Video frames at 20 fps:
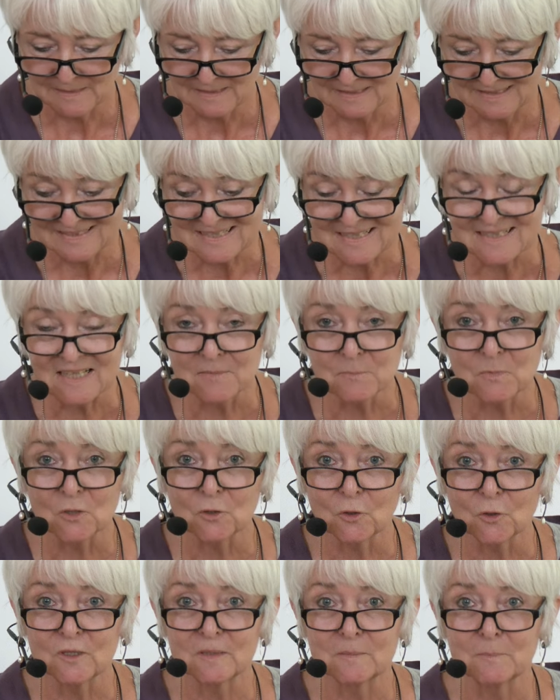Es ist immer
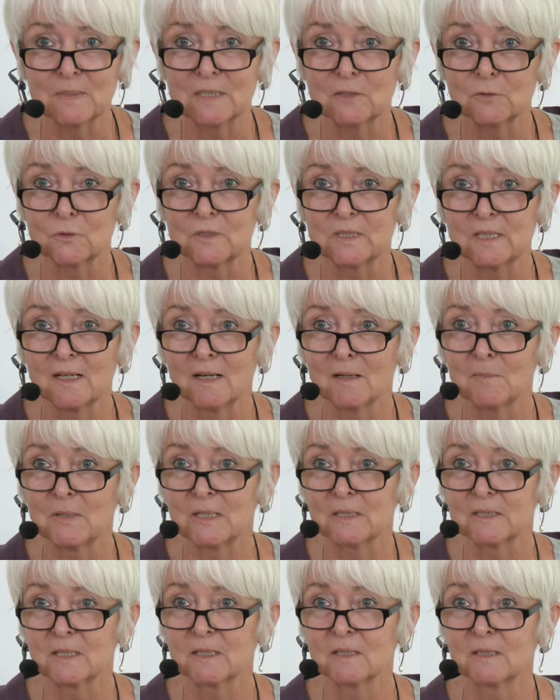noch eine
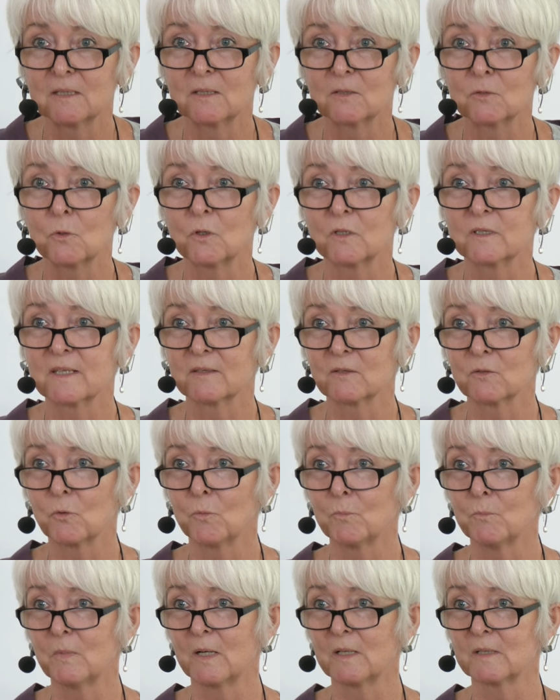Pionierarbeit, Koans in
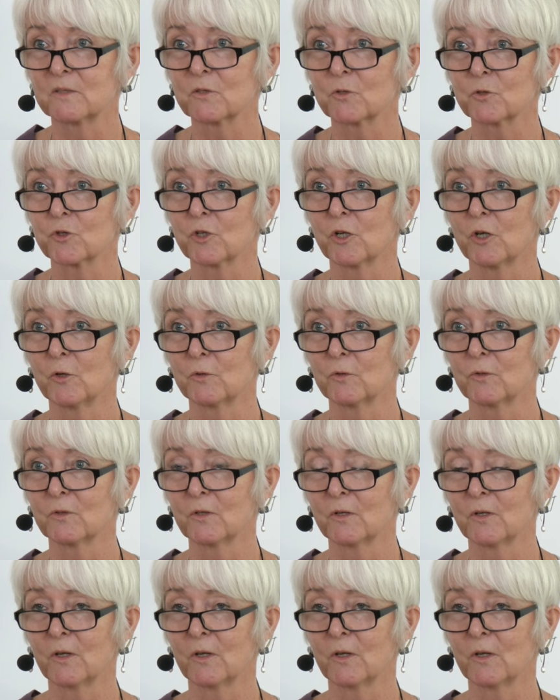Gruppen anzuschauen.